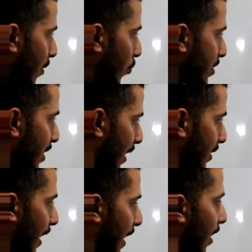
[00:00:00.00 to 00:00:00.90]
وصل عند
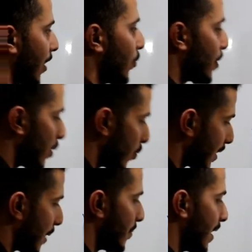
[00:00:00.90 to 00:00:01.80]
الحلقه وظل
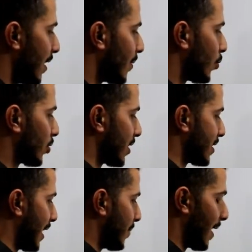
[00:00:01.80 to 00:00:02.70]
مكمل
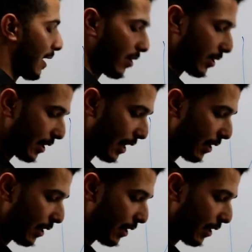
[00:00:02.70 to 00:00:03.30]
متصل ما انقطع